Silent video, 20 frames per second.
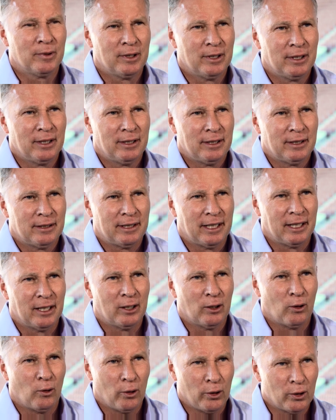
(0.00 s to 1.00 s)
trải nghiệm giải đấu
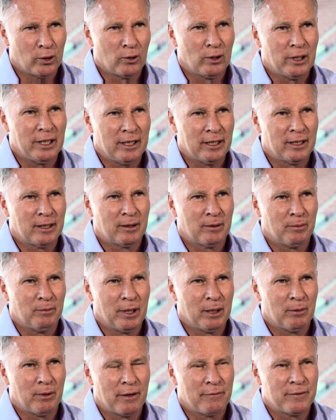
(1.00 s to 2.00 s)
Europa League với Augsburg
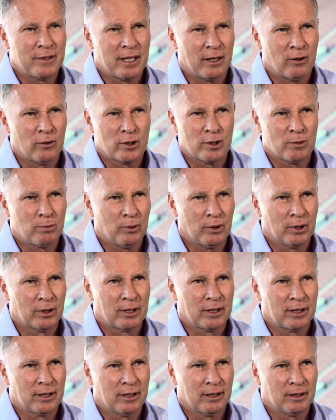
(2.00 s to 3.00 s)
là một điều phi thường.
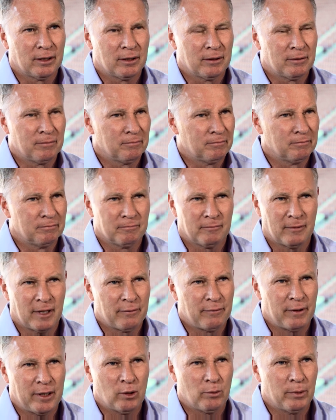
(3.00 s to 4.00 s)

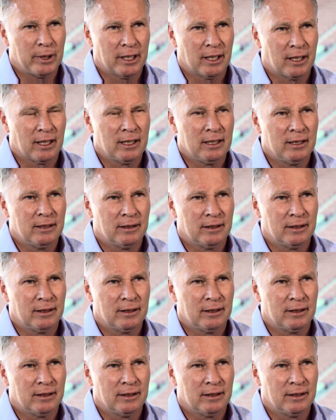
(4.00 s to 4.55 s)
Và điều định nghĩa